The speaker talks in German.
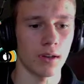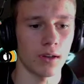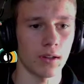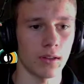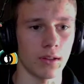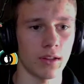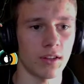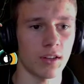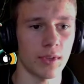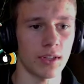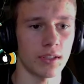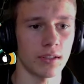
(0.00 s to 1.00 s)
Und das ist ja
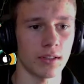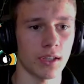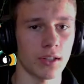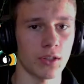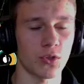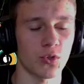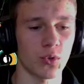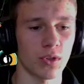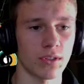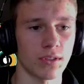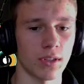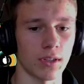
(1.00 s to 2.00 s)
mal ein richtig
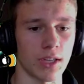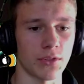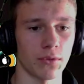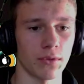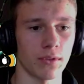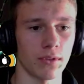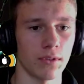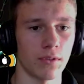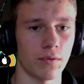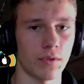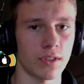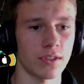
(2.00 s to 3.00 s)
schönes Ding. Also,
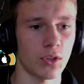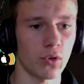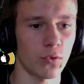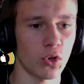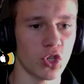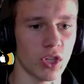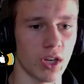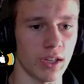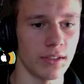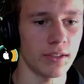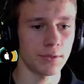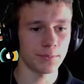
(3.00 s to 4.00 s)
wir sind hier irgendwo gestrandet.